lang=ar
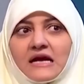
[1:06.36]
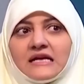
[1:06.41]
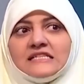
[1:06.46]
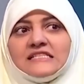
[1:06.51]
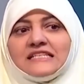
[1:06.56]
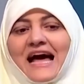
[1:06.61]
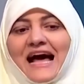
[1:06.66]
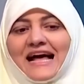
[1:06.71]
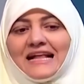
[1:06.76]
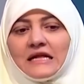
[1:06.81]

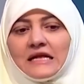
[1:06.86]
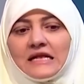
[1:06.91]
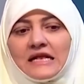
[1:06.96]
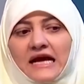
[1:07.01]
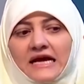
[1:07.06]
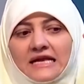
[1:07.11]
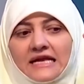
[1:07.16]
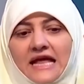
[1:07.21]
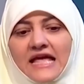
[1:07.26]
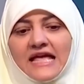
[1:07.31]
لكن ساعات
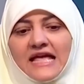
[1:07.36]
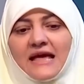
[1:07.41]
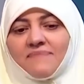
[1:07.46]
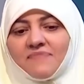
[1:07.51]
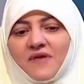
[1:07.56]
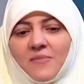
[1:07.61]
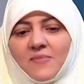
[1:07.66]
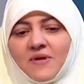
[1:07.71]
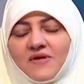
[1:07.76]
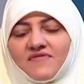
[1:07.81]
لكن هي
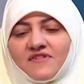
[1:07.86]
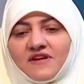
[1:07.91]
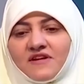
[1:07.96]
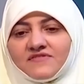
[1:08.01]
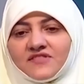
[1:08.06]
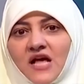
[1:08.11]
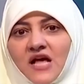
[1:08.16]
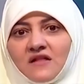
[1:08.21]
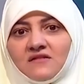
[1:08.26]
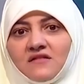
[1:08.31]
بتعمل في
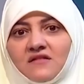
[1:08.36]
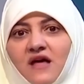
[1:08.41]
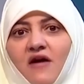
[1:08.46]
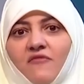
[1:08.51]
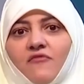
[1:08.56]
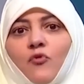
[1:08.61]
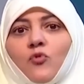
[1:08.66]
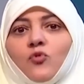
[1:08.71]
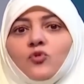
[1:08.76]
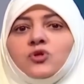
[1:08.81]
نفسها
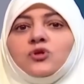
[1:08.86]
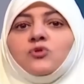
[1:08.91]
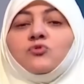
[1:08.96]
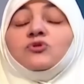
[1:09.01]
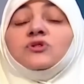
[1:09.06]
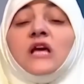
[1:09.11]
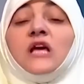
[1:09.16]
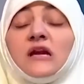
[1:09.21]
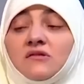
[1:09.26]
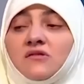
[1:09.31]
الضعف
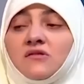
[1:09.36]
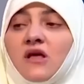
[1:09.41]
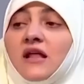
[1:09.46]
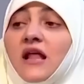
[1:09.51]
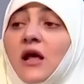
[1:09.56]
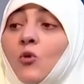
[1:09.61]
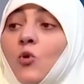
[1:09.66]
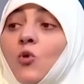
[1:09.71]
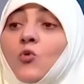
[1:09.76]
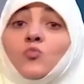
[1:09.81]
وترضى
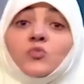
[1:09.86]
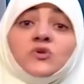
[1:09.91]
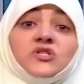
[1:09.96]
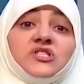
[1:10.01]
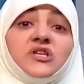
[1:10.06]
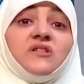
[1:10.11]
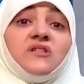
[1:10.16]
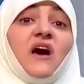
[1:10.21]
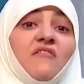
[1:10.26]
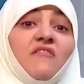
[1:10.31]
انها تكون
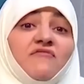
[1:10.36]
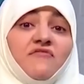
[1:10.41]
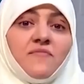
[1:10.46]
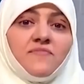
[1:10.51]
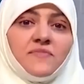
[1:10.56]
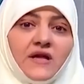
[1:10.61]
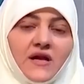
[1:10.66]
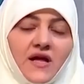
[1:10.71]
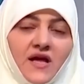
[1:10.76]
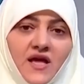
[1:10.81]

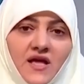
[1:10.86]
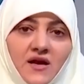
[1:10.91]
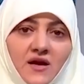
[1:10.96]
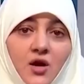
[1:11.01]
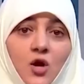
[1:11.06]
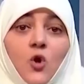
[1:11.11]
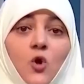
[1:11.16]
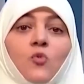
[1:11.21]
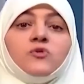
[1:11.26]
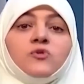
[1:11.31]
مستضعفه من
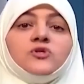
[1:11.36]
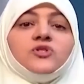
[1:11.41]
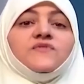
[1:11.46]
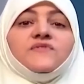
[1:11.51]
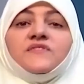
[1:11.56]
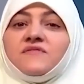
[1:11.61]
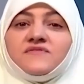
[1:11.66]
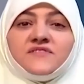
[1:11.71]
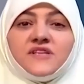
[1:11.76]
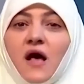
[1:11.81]
الغير
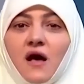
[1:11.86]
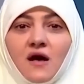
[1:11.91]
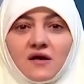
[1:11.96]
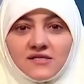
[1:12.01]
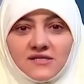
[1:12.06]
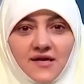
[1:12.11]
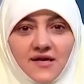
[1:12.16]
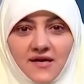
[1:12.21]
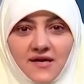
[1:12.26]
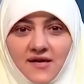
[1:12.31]
وتشوف
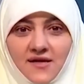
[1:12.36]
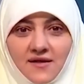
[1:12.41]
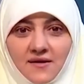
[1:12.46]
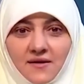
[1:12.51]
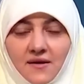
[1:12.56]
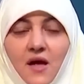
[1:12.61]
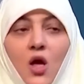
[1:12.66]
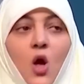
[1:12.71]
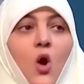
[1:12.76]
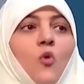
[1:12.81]
نفسها اصلا
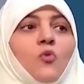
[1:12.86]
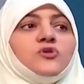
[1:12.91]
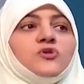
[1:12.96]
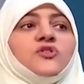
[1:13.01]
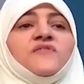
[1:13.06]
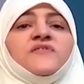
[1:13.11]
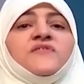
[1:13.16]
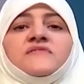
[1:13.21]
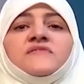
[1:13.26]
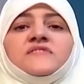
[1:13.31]
كده
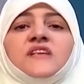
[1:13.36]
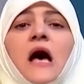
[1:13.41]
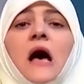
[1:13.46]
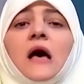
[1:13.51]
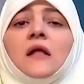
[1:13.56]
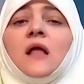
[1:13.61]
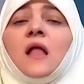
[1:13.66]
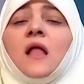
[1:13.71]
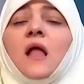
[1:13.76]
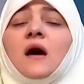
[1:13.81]
وتشوف نفسها
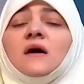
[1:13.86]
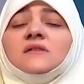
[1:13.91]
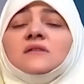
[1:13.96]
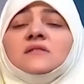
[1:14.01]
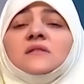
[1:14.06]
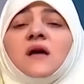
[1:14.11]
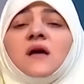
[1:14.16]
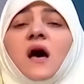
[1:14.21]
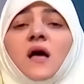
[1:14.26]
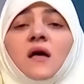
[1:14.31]
انا لا
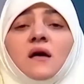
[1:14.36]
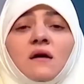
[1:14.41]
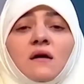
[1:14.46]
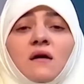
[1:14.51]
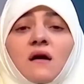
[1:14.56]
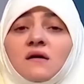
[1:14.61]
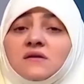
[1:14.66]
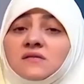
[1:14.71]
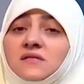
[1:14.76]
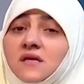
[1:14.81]

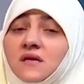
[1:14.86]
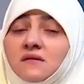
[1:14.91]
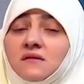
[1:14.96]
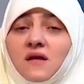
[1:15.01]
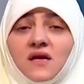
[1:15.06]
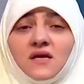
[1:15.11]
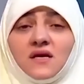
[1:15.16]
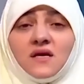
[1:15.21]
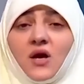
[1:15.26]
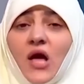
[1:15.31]
استحق
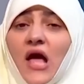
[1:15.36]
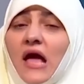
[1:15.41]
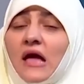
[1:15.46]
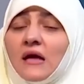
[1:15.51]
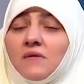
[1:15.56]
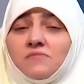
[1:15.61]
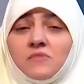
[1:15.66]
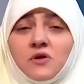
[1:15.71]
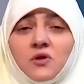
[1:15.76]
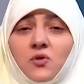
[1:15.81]
اصلا اي
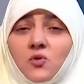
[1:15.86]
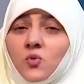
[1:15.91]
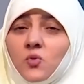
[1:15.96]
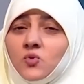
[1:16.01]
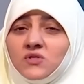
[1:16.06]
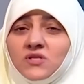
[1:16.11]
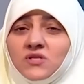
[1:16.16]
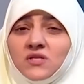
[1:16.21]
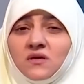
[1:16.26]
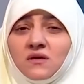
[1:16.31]
حق من
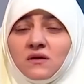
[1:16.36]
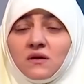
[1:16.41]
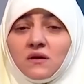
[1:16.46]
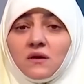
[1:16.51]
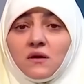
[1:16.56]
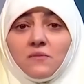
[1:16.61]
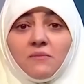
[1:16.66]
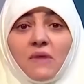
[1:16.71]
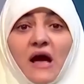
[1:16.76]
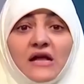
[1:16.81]
الحقوق دي
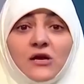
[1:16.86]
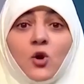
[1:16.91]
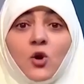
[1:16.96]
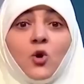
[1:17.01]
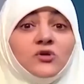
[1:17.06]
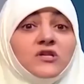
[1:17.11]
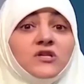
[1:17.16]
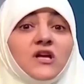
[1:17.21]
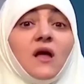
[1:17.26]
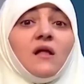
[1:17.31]
مع ان
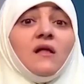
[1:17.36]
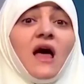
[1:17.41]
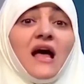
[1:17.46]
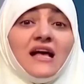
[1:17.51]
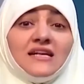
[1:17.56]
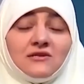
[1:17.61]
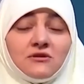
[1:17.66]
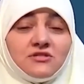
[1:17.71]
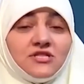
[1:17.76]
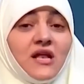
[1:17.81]
الحقوق دي
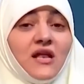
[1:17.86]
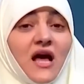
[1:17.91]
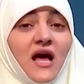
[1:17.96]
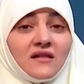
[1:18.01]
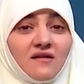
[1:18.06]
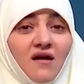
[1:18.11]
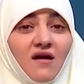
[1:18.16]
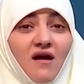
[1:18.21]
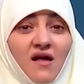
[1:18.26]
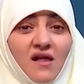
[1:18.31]
الله عز وجل
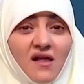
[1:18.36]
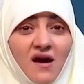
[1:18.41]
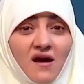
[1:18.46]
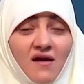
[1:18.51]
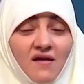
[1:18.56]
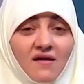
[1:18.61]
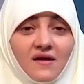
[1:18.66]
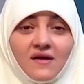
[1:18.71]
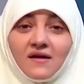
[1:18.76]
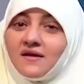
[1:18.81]
عطاها
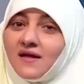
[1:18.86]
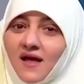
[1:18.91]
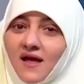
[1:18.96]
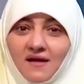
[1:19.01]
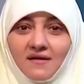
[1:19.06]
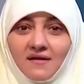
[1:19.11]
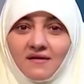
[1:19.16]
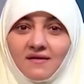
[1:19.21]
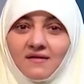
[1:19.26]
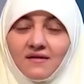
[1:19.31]
لها
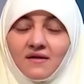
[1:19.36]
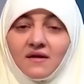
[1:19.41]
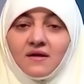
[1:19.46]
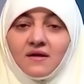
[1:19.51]
لا